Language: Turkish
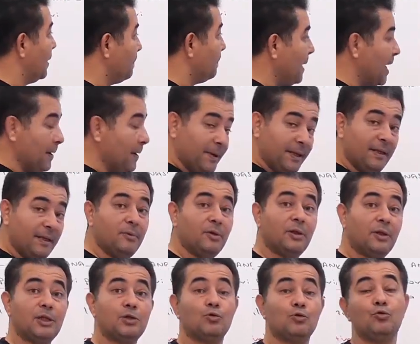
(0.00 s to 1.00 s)
Mehmed Emin
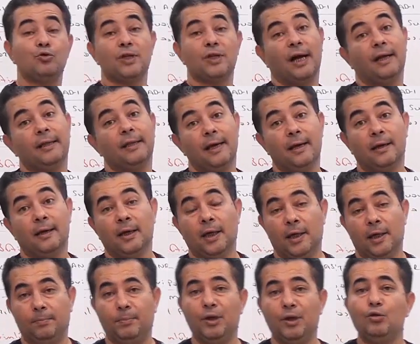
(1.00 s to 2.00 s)
Resulzade
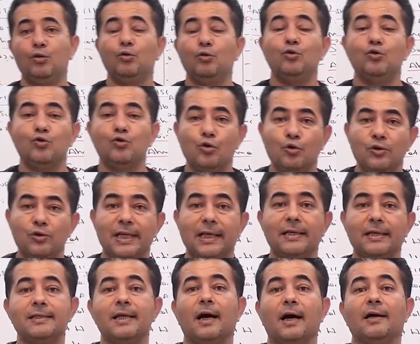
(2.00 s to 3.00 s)
1918'de